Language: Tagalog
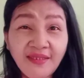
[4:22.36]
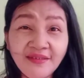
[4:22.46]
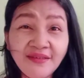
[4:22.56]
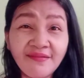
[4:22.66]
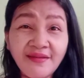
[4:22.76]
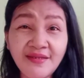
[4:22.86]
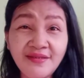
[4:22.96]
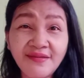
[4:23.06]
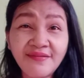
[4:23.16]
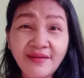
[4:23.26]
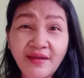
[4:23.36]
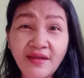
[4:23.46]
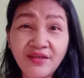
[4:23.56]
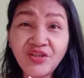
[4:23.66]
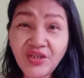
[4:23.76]
dating sa kanya is
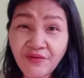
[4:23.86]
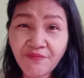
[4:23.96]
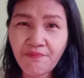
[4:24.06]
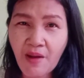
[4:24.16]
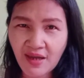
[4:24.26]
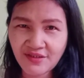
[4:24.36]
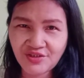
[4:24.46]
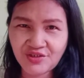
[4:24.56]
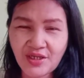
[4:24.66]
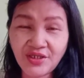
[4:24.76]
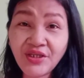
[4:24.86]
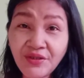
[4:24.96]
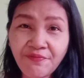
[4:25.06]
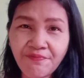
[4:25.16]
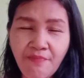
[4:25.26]
naka-gift box siya,
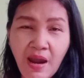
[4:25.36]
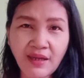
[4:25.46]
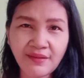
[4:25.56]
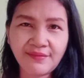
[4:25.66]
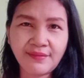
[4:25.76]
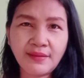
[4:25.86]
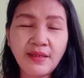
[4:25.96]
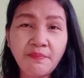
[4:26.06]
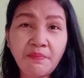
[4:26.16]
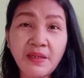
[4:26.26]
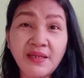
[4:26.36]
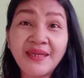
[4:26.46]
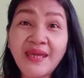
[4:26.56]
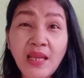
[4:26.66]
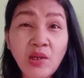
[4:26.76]
gift box,
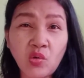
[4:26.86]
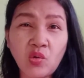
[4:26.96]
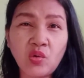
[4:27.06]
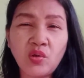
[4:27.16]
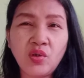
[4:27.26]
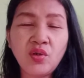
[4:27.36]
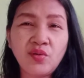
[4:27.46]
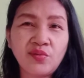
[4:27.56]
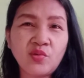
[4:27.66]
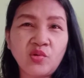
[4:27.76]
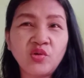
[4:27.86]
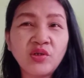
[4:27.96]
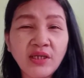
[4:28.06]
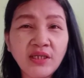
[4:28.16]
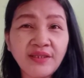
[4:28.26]
regalo. So, yun
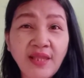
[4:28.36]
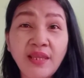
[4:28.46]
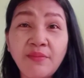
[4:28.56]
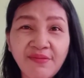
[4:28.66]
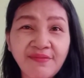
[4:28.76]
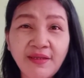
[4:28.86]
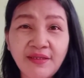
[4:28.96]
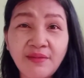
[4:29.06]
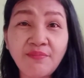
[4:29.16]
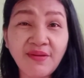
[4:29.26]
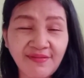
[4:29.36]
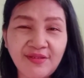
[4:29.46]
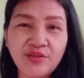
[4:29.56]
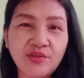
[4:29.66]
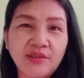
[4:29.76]
ang lalabas sa kanya
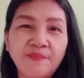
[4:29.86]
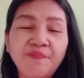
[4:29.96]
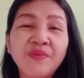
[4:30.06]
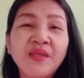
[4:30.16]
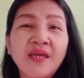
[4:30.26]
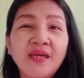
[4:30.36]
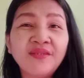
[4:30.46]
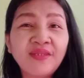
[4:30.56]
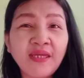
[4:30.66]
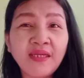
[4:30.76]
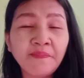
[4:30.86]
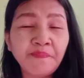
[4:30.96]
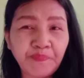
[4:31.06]
messenger. And then,